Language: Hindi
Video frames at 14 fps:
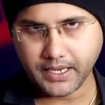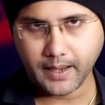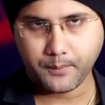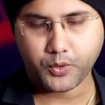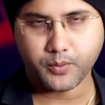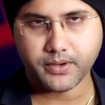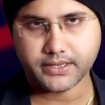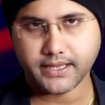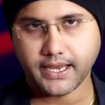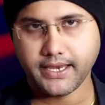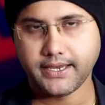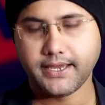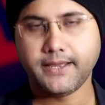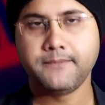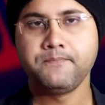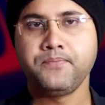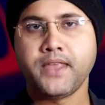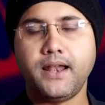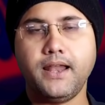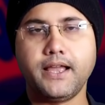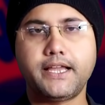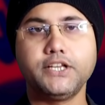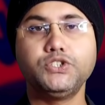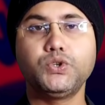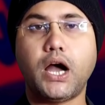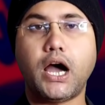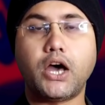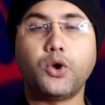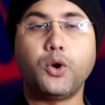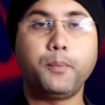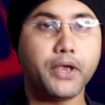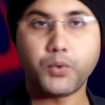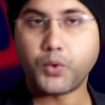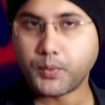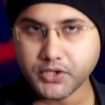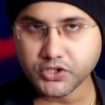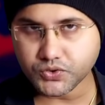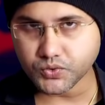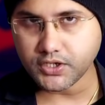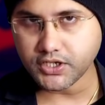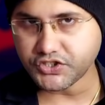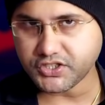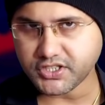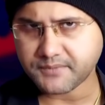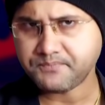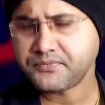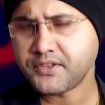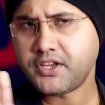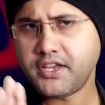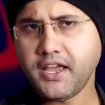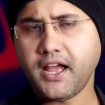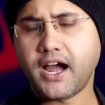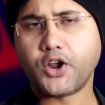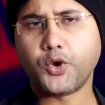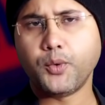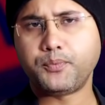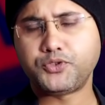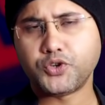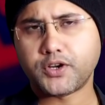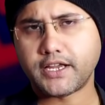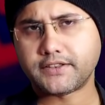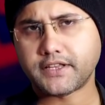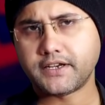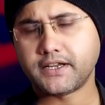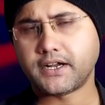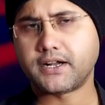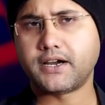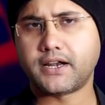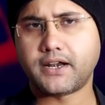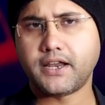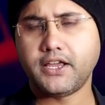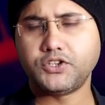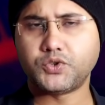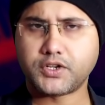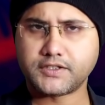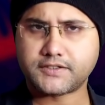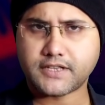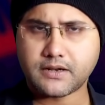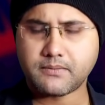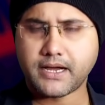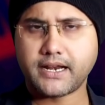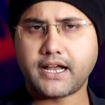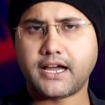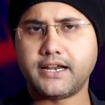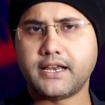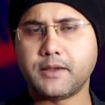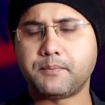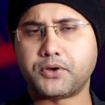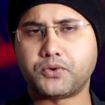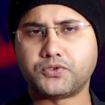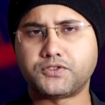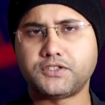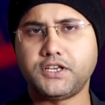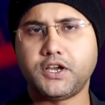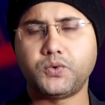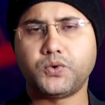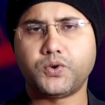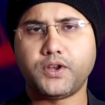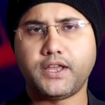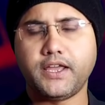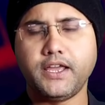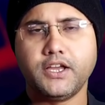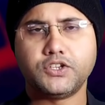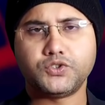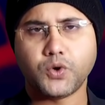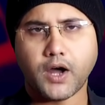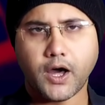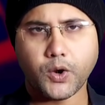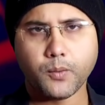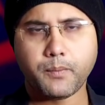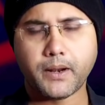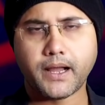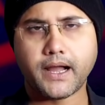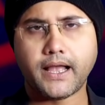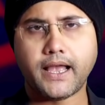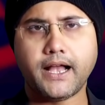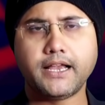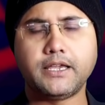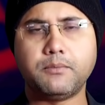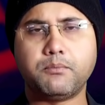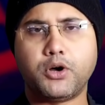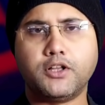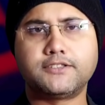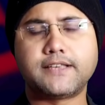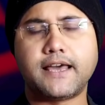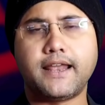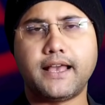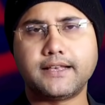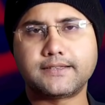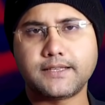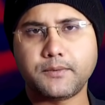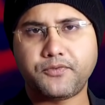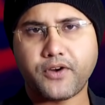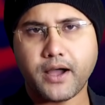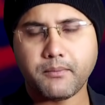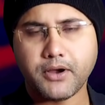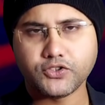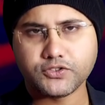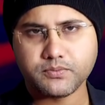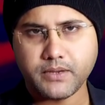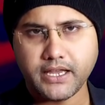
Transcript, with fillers: भी आपको बताएंगे लेकिन जो आरोप है वो भी सुन लीजिए ये आरोप जो केतन कक्कर ने जो कि सलमान खान के पड़ोसी हैं उन्होंने जो आरोप लगाया कि बहुत सारे ऐसे फार्म हाउस